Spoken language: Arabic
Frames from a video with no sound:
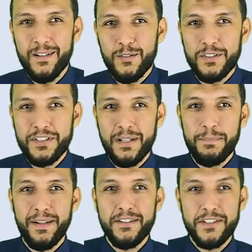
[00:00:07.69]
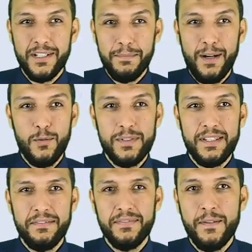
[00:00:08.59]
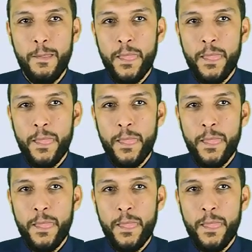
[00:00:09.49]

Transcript: كونديشنال برانشنج مع جمله اف